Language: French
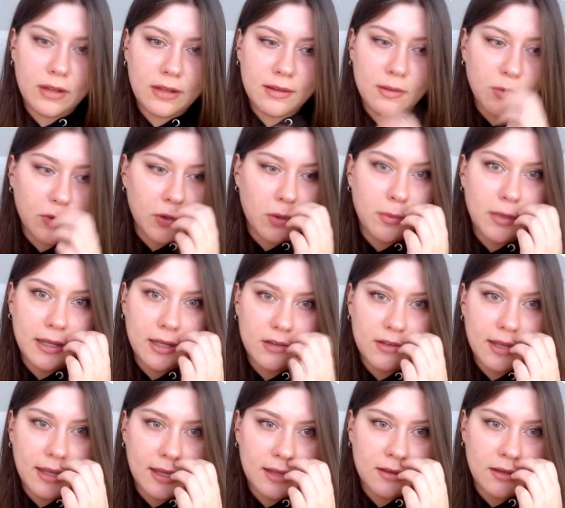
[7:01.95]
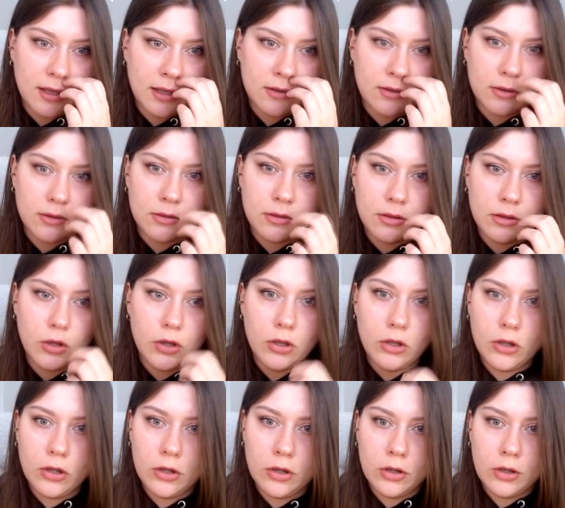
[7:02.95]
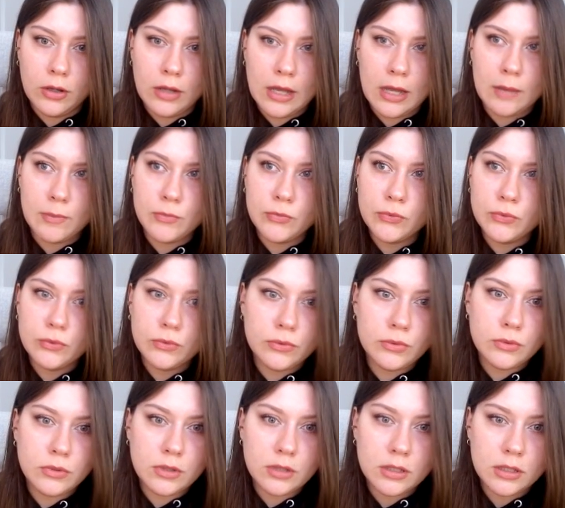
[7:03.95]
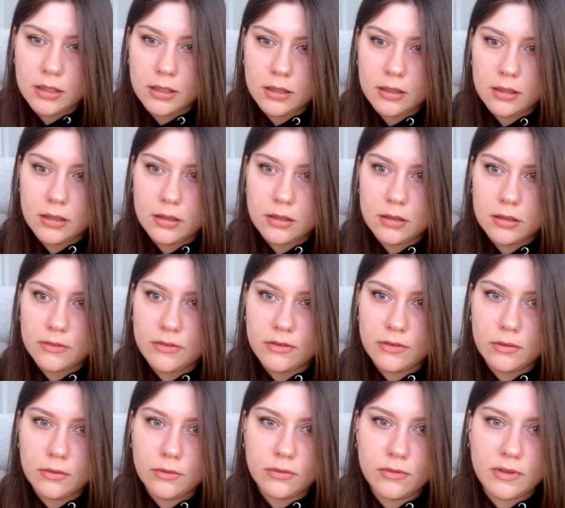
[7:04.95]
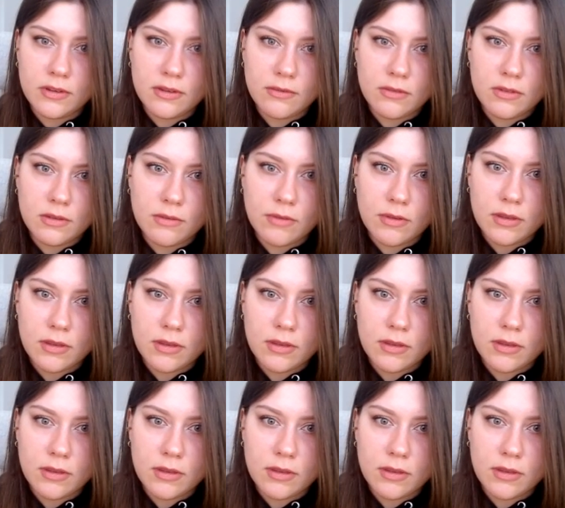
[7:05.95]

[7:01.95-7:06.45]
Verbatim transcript: voulais demander en mariage direct. Attends. Euh, amour vas-y, vas-y,